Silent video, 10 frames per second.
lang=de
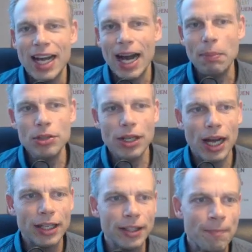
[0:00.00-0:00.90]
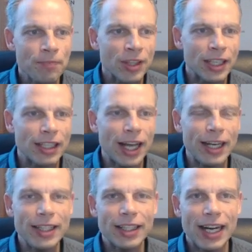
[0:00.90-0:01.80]
Habe ich eine
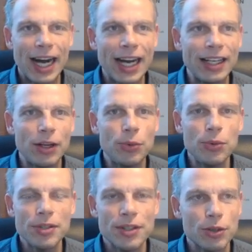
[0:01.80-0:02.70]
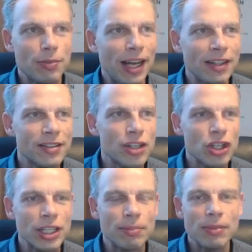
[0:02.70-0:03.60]
kleine Analyse zum DAX
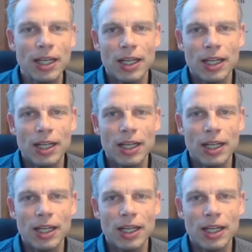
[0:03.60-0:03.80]
geschrieben,